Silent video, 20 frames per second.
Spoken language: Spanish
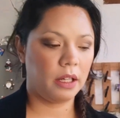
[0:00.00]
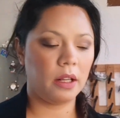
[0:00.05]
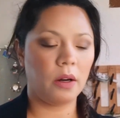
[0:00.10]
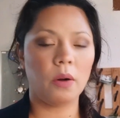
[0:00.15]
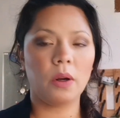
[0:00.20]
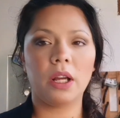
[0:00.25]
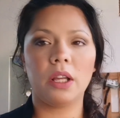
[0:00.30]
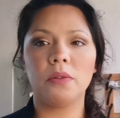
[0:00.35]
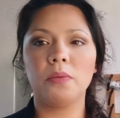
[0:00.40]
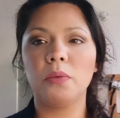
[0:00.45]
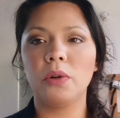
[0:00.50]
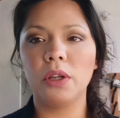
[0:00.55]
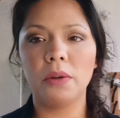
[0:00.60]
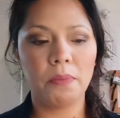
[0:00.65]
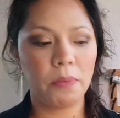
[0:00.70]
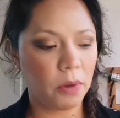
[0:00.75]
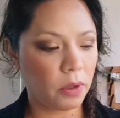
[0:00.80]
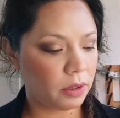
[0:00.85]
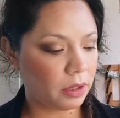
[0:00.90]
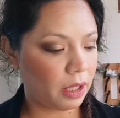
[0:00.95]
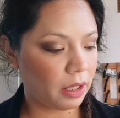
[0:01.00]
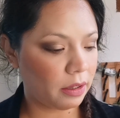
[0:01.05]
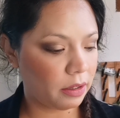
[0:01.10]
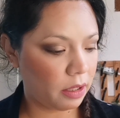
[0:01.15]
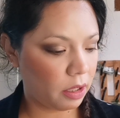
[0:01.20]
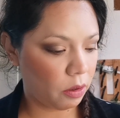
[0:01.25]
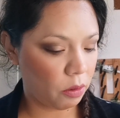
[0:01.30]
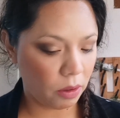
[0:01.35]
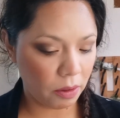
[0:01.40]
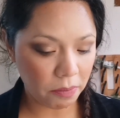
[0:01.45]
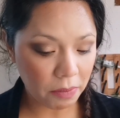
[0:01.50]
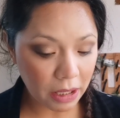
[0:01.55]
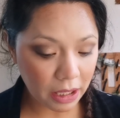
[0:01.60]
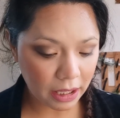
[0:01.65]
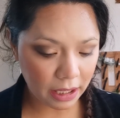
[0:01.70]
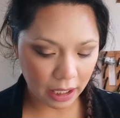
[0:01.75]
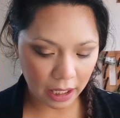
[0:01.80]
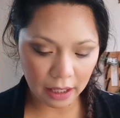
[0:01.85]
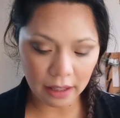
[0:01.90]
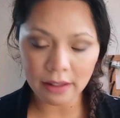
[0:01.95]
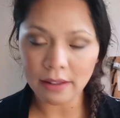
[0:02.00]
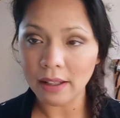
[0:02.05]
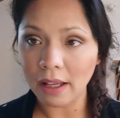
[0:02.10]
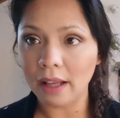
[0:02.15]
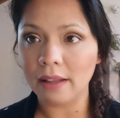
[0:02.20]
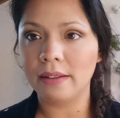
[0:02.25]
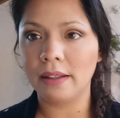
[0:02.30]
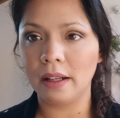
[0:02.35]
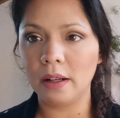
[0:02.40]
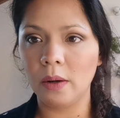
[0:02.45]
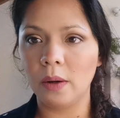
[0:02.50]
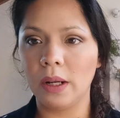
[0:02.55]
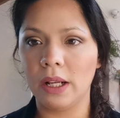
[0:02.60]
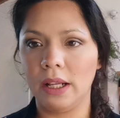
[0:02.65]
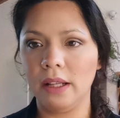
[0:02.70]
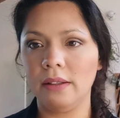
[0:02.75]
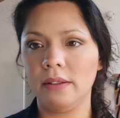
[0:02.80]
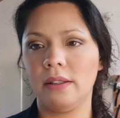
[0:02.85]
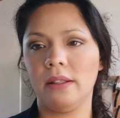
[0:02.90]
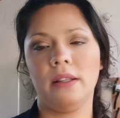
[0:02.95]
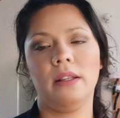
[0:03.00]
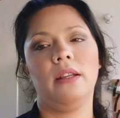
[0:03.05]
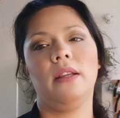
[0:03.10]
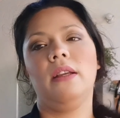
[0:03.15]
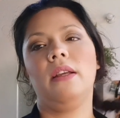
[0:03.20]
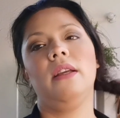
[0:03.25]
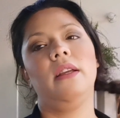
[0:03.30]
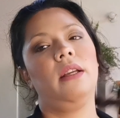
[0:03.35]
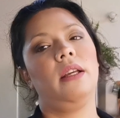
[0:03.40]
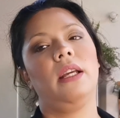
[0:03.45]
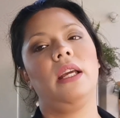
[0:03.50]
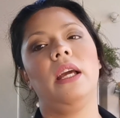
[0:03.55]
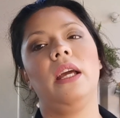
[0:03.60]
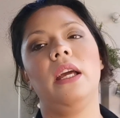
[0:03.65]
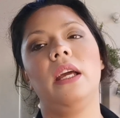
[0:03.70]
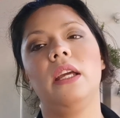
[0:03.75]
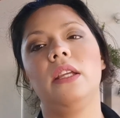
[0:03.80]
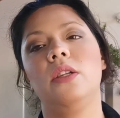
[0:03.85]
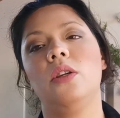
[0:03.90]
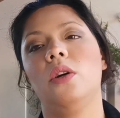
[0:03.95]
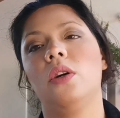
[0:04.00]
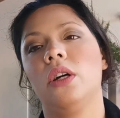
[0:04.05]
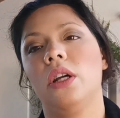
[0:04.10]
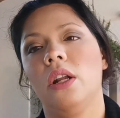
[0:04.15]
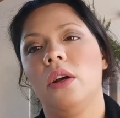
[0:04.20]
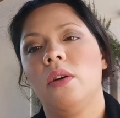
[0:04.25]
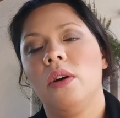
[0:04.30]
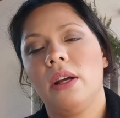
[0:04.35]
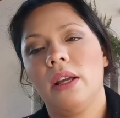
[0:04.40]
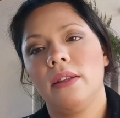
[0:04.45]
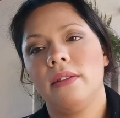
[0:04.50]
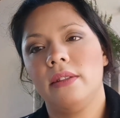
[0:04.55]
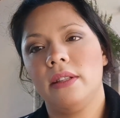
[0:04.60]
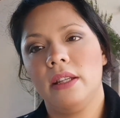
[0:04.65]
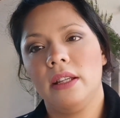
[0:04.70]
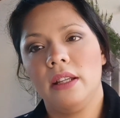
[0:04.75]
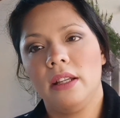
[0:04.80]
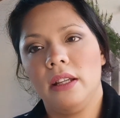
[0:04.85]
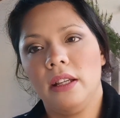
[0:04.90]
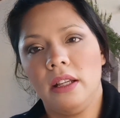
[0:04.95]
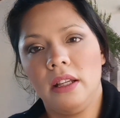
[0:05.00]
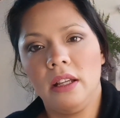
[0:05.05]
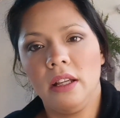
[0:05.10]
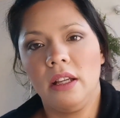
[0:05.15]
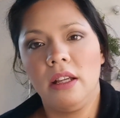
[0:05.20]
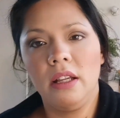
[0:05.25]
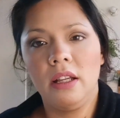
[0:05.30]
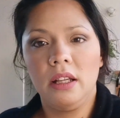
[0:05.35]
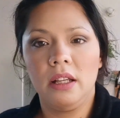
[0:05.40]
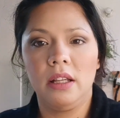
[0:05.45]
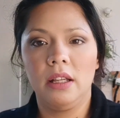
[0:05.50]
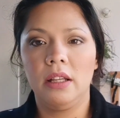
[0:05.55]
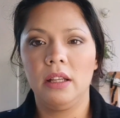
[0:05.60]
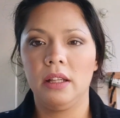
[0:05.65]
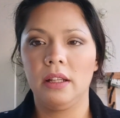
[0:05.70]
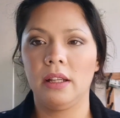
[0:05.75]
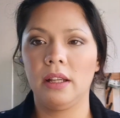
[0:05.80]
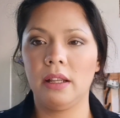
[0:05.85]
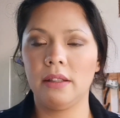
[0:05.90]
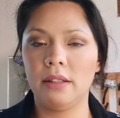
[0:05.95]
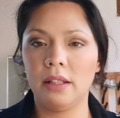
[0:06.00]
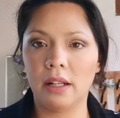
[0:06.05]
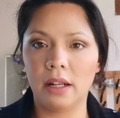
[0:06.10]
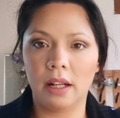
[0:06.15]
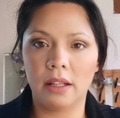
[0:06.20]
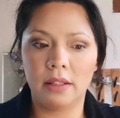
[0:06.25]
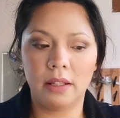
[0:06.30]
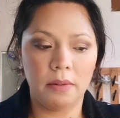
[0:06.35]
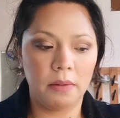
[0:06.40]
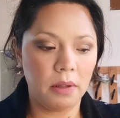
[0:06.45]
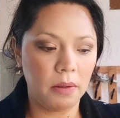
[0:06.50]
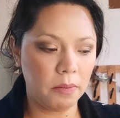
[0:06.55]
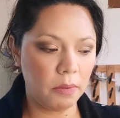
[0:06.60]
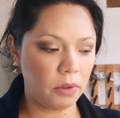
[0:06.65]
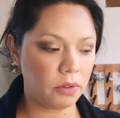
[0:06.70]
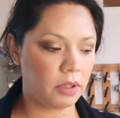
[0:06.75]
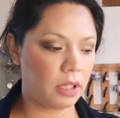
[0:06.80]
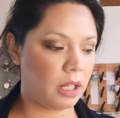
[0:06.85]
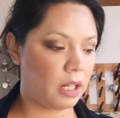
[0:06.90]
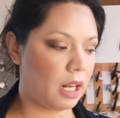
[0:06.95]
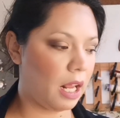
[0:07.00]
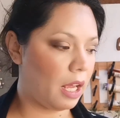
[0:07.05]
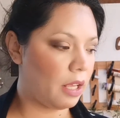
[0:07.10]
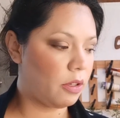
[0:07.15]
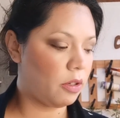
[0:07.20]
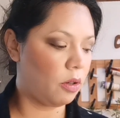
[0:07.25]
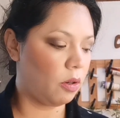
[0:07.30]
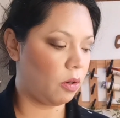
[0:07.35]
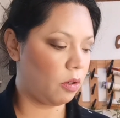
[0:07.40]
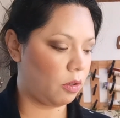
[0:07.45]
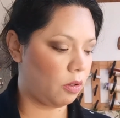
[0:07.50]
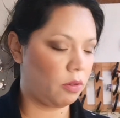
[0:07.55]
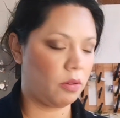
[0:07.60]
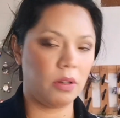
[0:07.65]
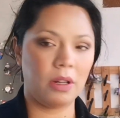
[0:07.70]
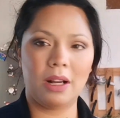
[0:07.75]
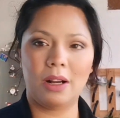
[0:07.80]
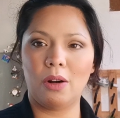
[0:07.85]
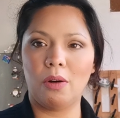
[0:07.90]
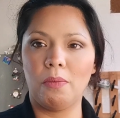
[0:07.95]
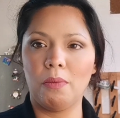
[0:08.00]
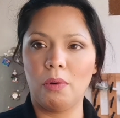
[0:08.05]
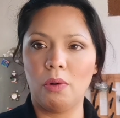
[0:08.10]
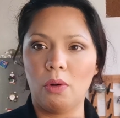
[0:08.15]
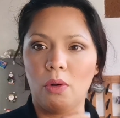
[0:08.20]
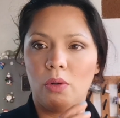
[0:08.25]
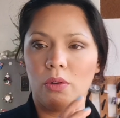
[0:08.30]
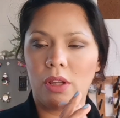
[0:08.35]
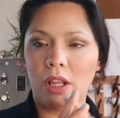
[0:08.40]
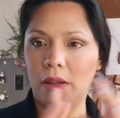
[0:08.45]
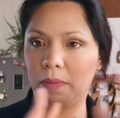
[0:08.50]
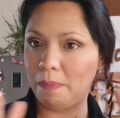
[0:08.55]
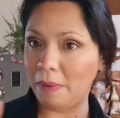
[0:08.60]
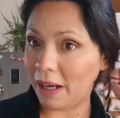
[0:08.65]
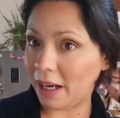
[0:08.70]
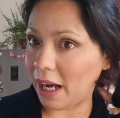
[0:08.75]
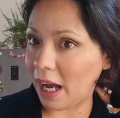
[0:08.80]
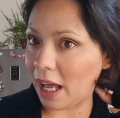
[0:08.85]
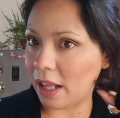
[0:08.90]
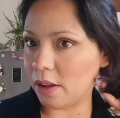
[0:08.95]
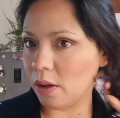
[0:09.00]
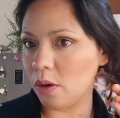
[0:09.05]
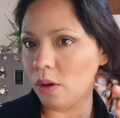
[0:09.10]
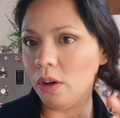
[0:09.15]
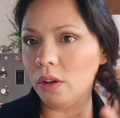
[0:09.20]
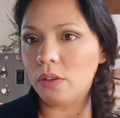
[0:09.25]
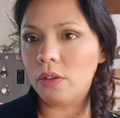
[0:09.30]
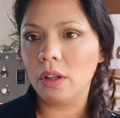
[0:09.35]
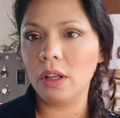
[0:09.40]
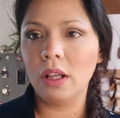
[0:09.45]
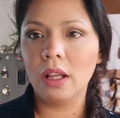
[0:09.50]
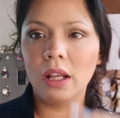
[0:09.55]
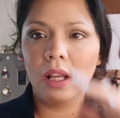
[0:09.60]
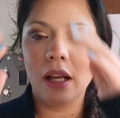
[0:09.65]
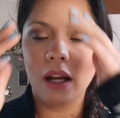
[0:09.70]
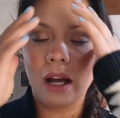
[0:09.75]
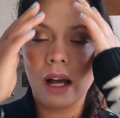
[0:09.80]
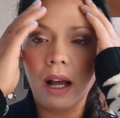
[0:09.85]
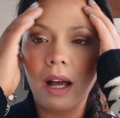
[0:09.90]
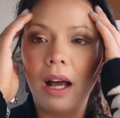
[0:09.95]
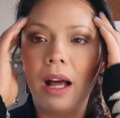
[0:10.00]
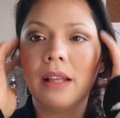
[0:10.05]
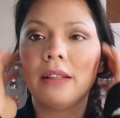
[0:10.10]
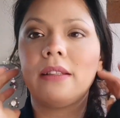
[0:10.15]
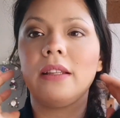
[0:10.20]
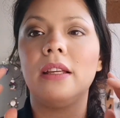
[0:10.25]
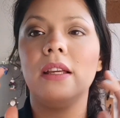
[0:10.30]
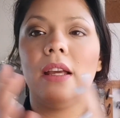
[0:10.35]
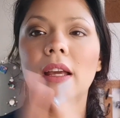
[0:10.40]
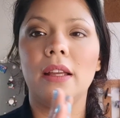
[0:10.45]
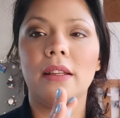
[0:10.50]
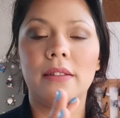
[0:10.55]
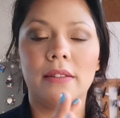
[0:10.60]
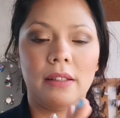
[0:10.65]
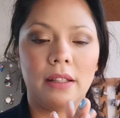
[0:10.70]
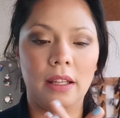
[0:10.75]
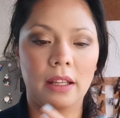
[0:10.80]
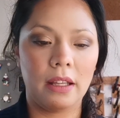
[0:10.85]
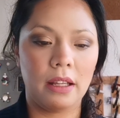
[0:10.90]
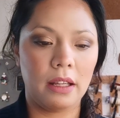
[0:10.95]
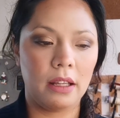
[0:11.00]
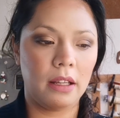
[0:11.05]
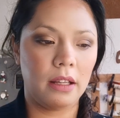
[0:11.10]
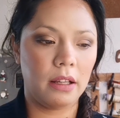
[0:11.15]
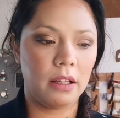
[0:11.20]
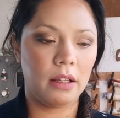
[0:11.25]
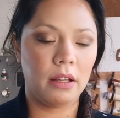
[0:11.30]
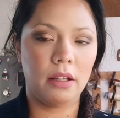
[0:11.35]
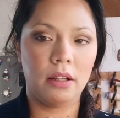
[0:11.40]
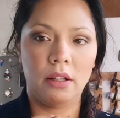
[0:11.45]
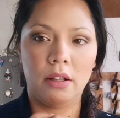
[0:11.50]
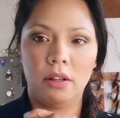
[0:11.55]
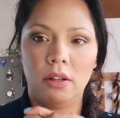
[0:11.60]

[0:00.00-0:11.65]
creo que es muy importante, o en mi creencia así lo es, que yo creo que si que si recibimos el año como despejados, así es, eh,